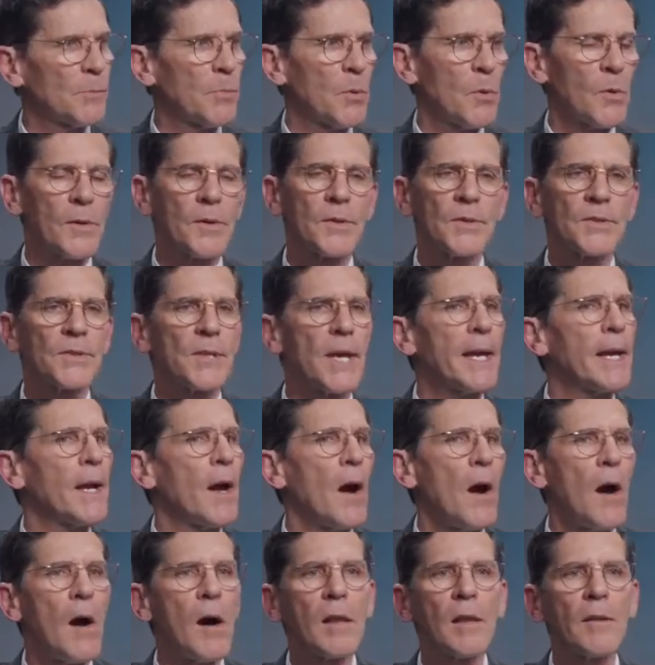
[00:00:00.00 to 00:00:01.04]
dicen que
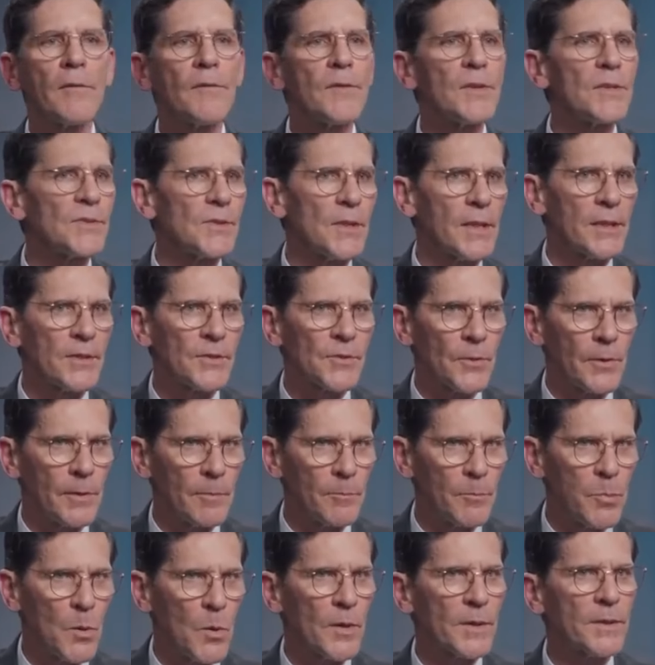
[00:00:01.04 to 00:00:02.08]
todas estas cosas son
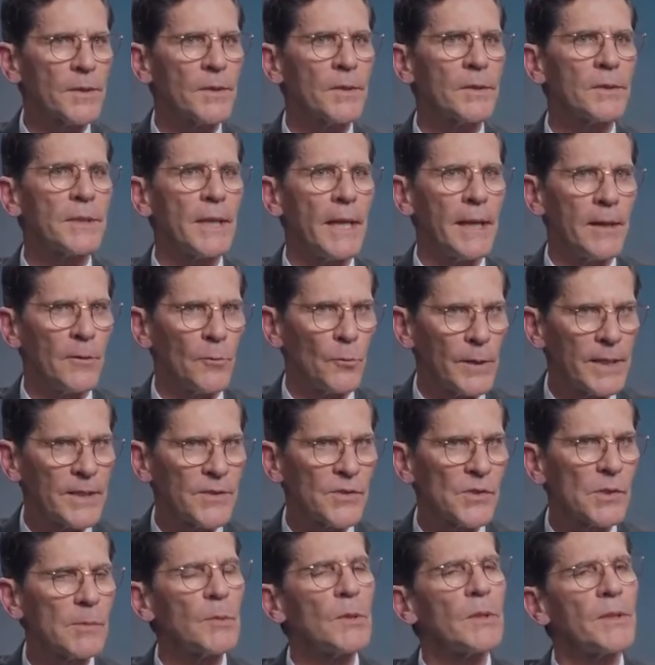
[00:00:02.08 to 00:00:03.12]
importantes y
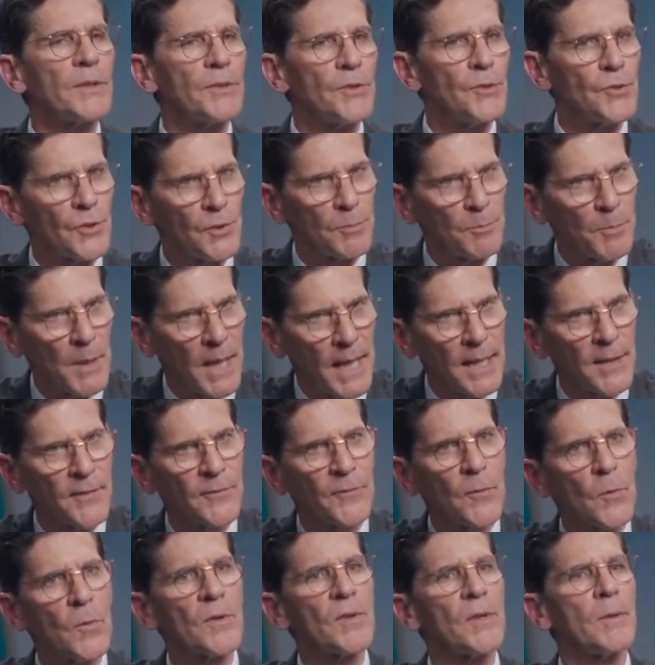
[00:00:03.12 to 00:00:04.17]
razonables, y que
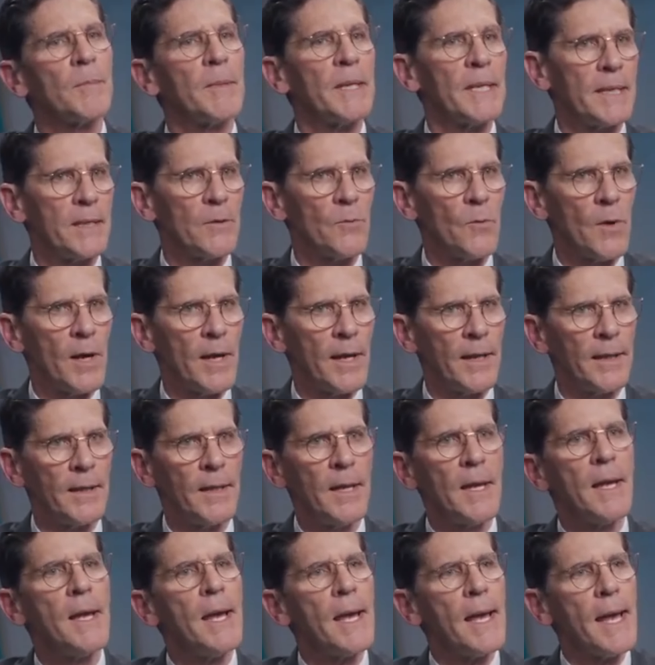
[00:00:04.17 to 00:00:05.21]
deberías pagarlas de todos
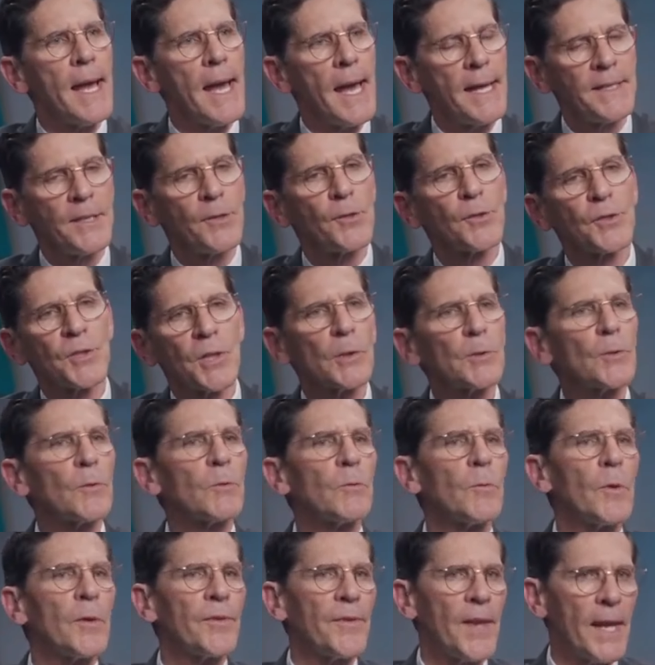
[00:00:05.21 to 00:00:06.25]
modos, y tus
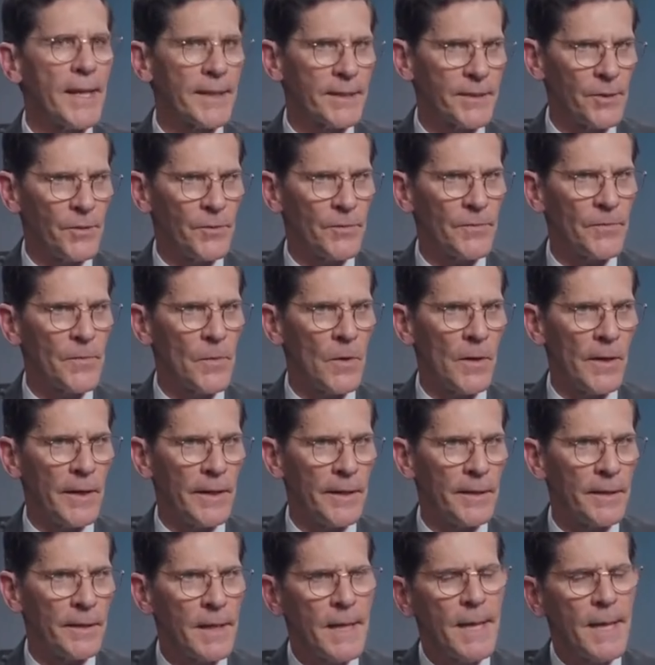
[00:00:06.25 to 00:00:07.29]
hijos te lo agradecerán.